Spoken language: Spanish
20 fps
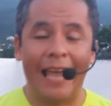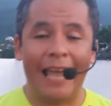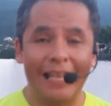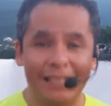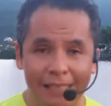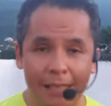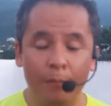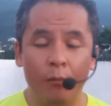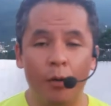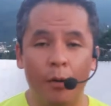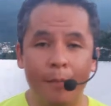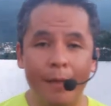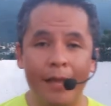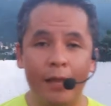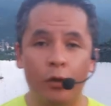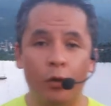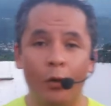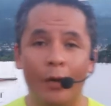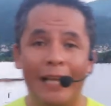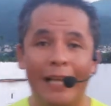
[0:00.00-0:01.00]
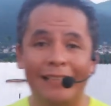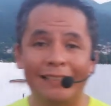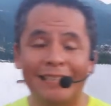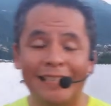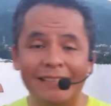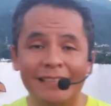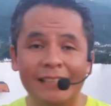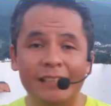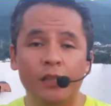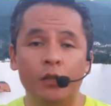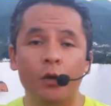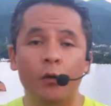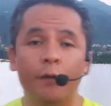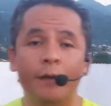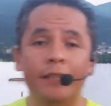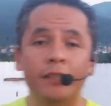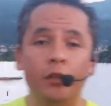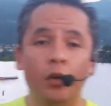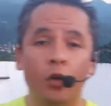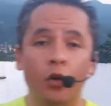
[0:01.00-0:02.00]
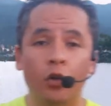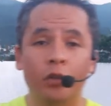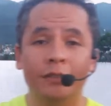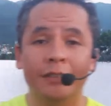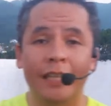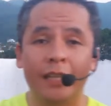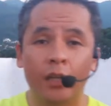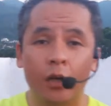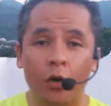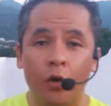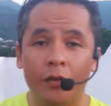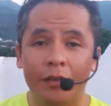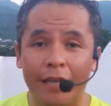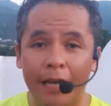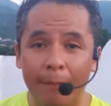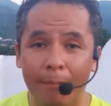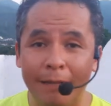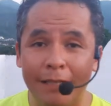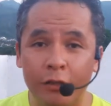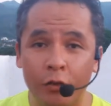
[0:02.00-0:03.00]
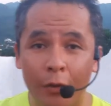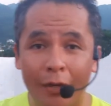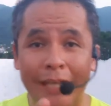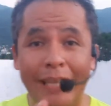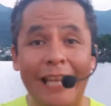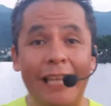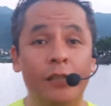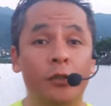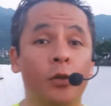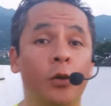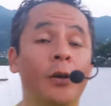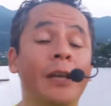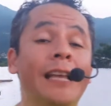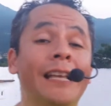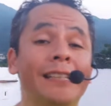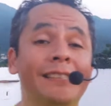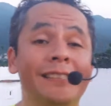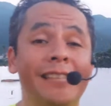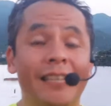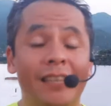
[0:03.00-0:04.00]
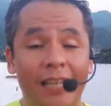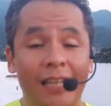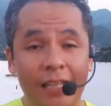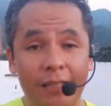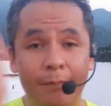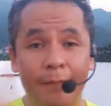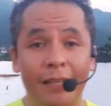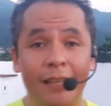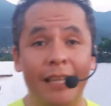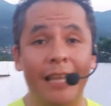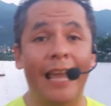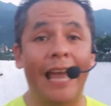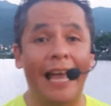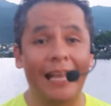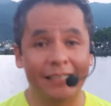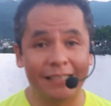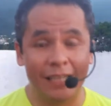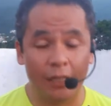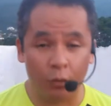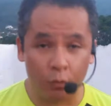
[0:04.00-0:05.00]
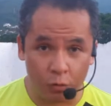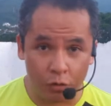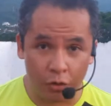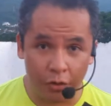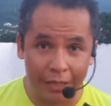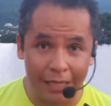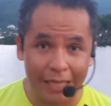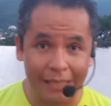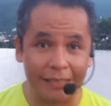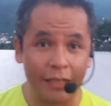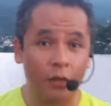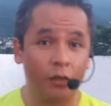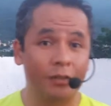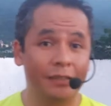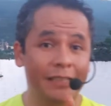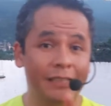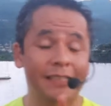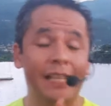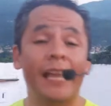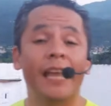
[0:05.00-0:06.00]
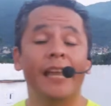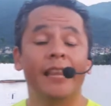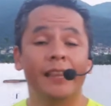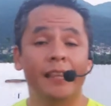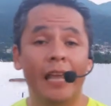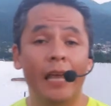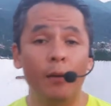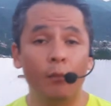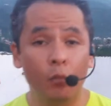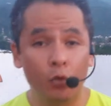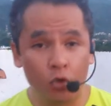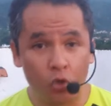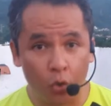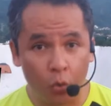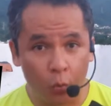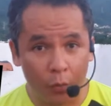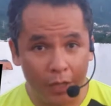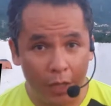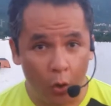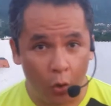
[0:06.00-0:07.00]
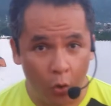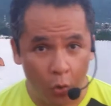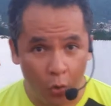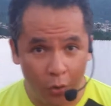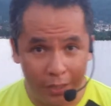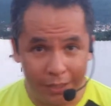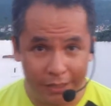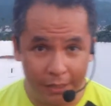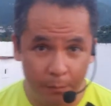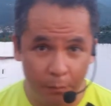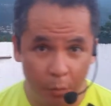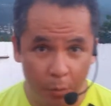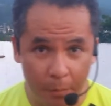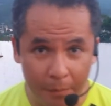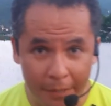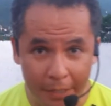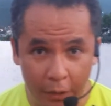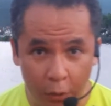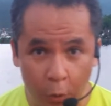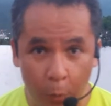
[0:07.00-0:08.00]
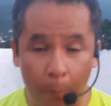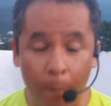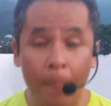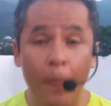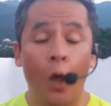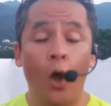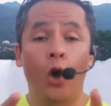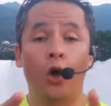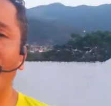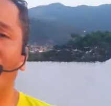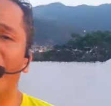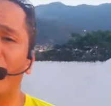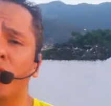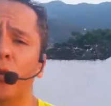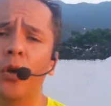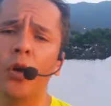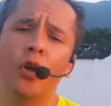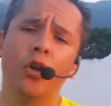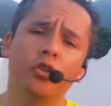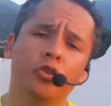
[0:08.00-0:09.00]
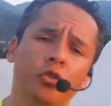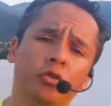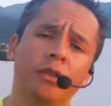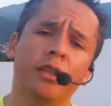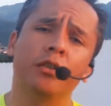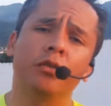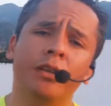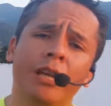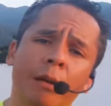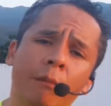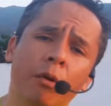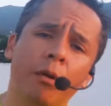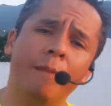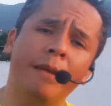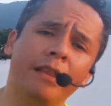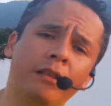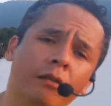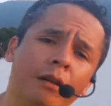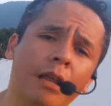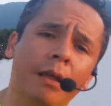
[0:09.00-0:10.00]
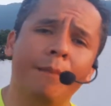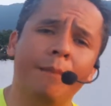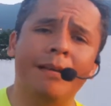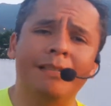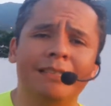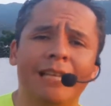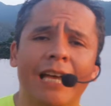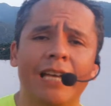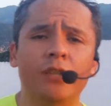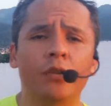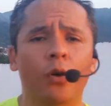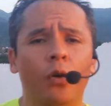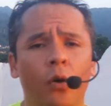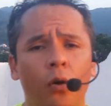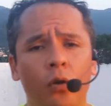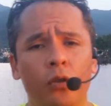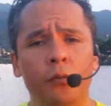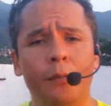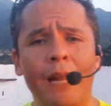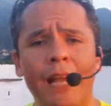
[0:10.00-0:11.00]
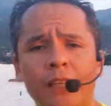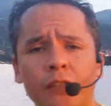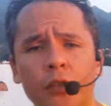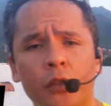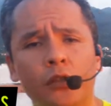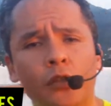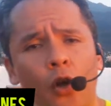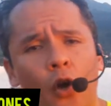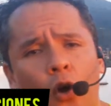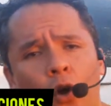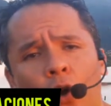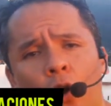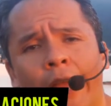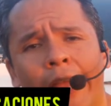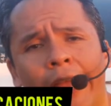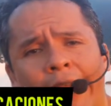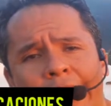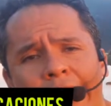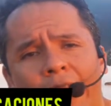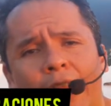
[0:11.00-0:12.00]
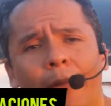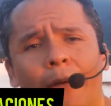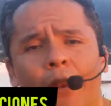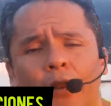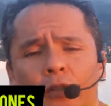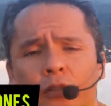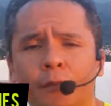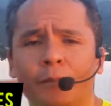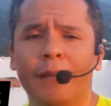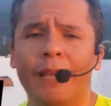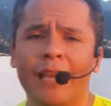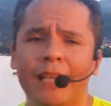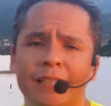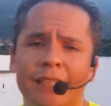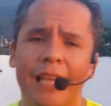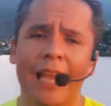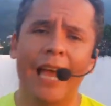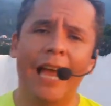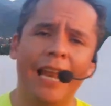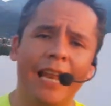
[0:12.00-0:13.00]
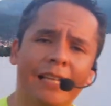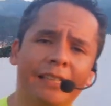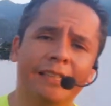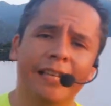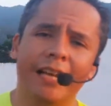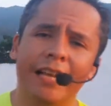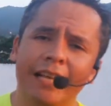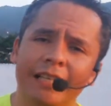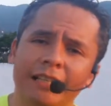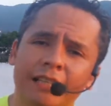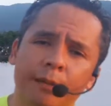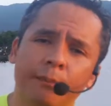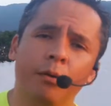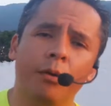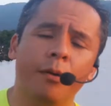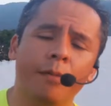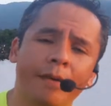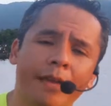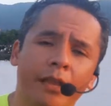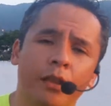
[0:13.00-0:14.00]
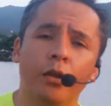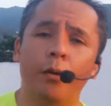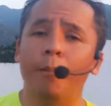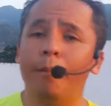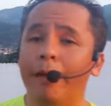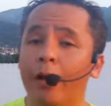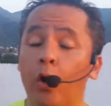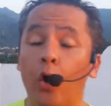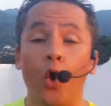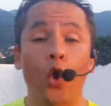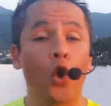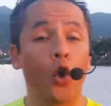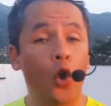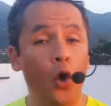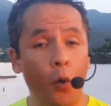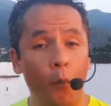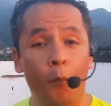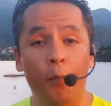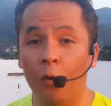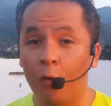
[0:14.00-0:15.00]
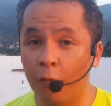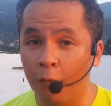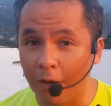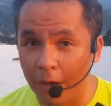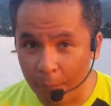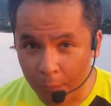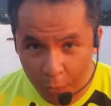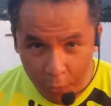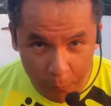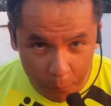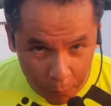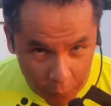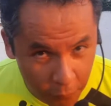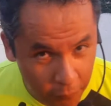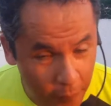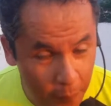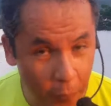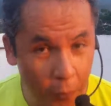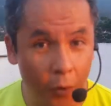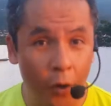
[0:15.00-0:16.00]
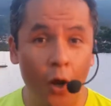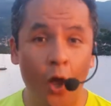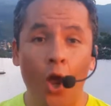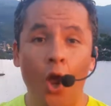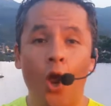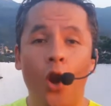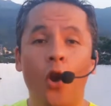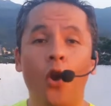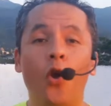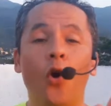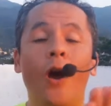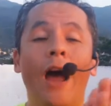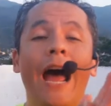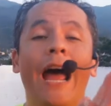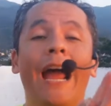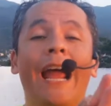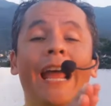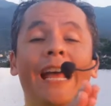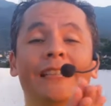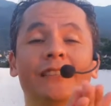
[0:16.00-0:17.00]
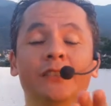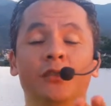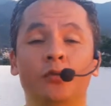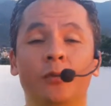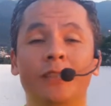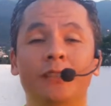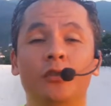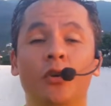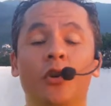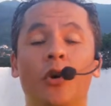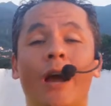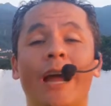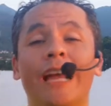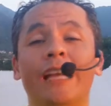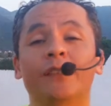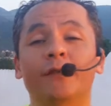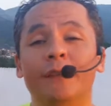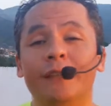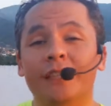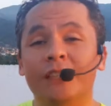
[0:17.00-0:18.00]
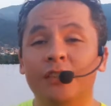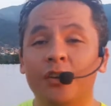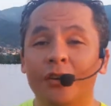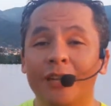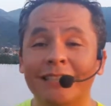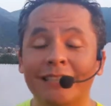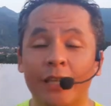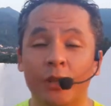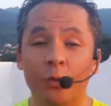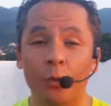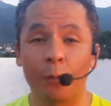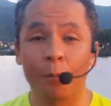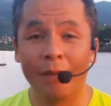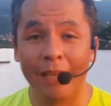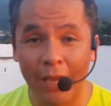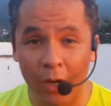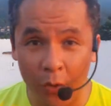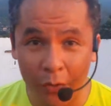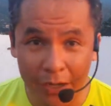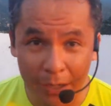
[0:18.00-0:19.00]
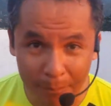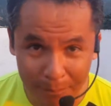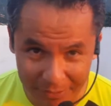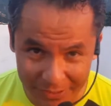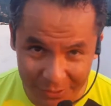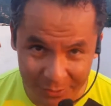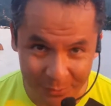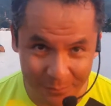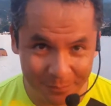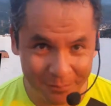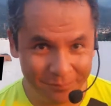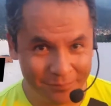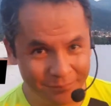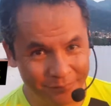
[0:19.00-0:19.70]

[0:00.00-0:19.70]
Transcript: ese movimiento, estás haciendo fricción constante contra el piso y eso se transmite hacia tus rodillas. Entonces, ten mucho cuidado con ese movimiento. En vez de eso, sustituye el movimiento y nada más hazlo con los brazos o eleva los pies al hacer ese movimiento, pero no, por favor, por favor, no hagas twist o hagas fricciones de tu pie con el piso.